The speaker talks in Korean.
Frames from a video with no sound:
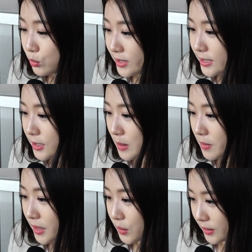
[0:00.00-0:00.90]

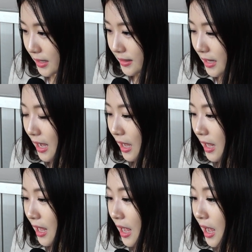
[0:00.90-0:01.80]
무실점을 기록했다.
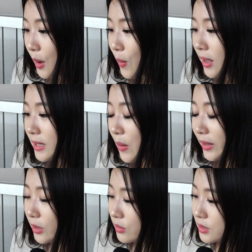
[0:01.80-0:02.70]

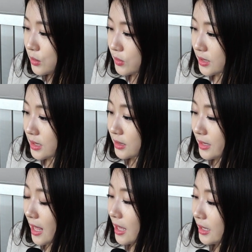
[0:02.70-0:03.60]
황태환이 던지고 있을
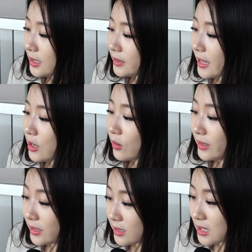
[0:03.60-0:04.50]
때 1대0
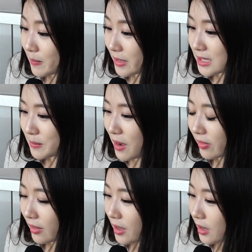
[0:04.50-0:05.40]
리드를
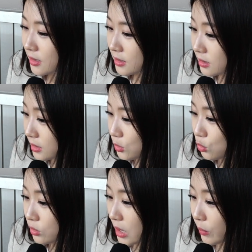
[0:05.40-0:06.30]
잡았지만 승리
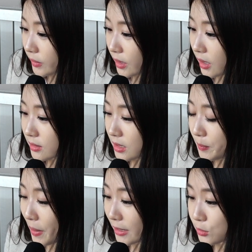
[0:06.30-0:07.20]
투수의
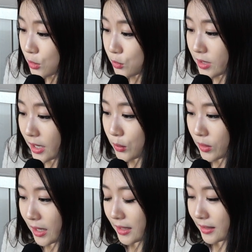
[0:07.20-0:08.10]
월계관은 박철순에게
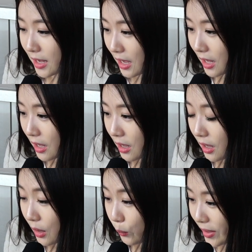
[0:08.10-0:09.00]
돌아갔다.
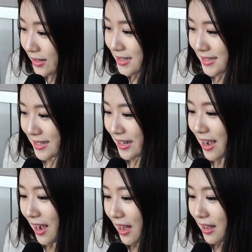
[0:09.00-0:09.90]
왜 그랬을까?